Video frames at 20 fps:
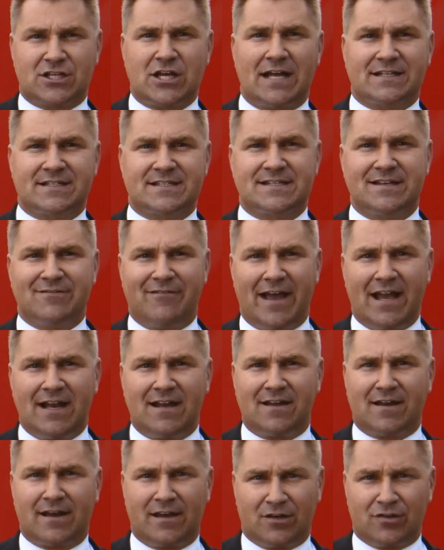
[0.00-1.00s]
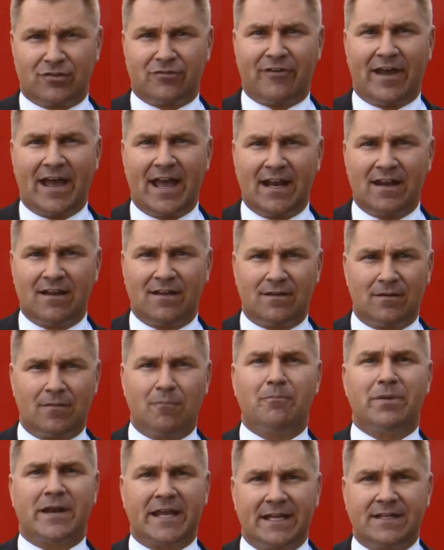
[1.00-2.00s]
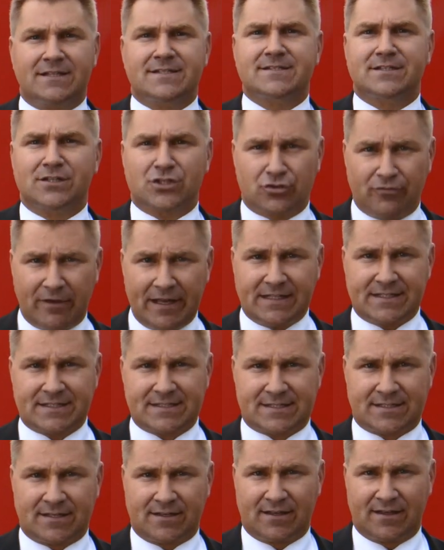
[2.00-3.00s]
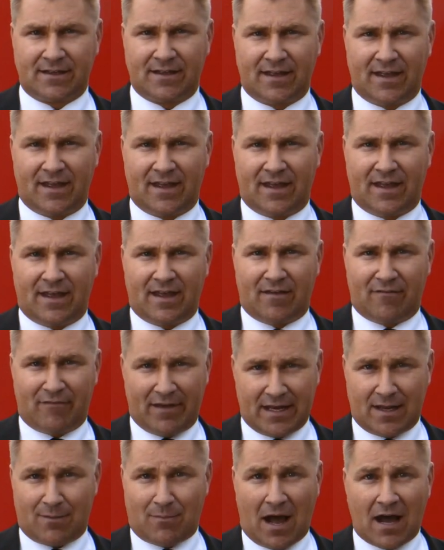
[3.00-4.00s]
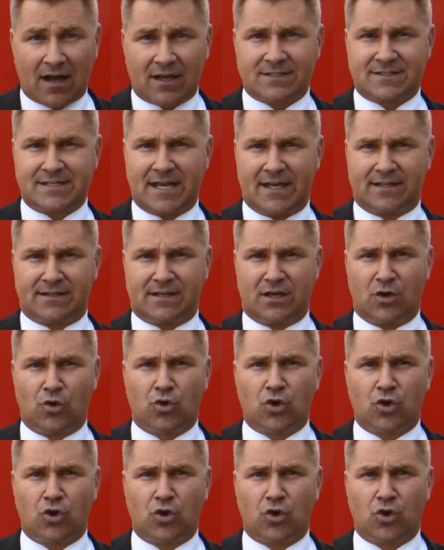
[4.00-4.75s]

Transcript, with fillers: geschätzte Wählerinnen und Wähler, bringt es der Schweiz, wenn am 18.